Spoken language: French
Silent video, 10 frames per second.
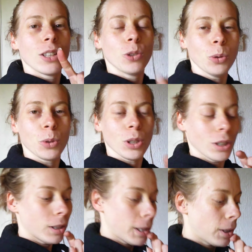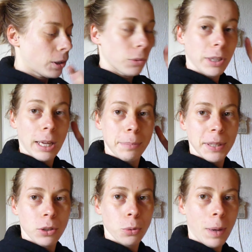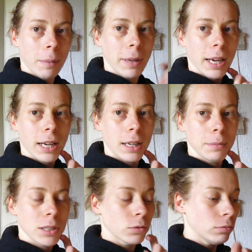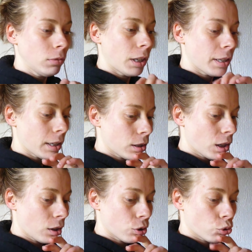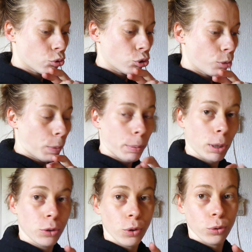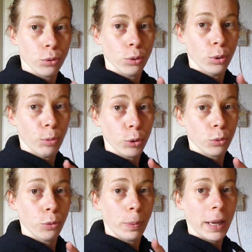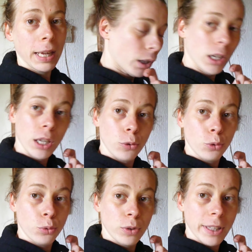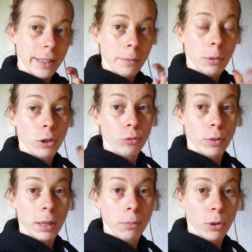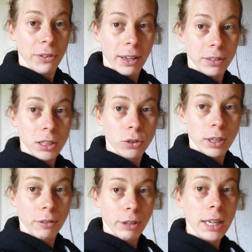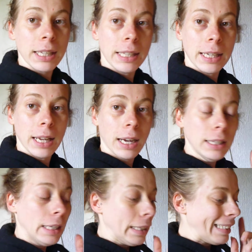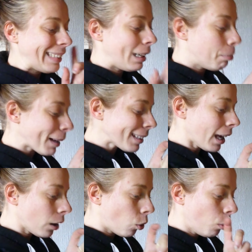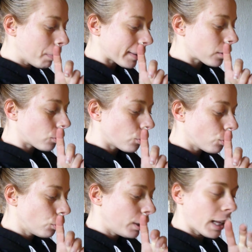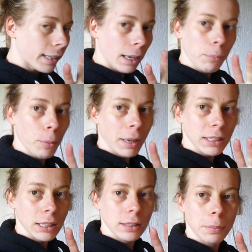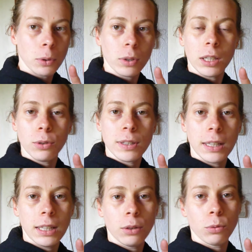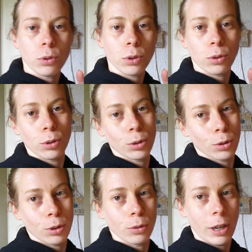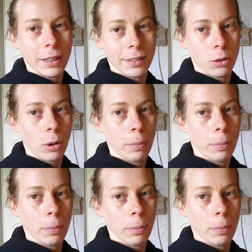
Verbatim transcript: donc, euh, on a un pied de rhubarbe derrière la maison. L'année dernière, je n'ai pas pris le temps de m'en occuper. Et du coup, cette année, bah, je voulais m'en servir. Tant qu'à faire, il est là. Il n'est pas très gros parce qu'il a été un peu martyrisé pendant quelques années. Donc, euh, voilà, ça lui a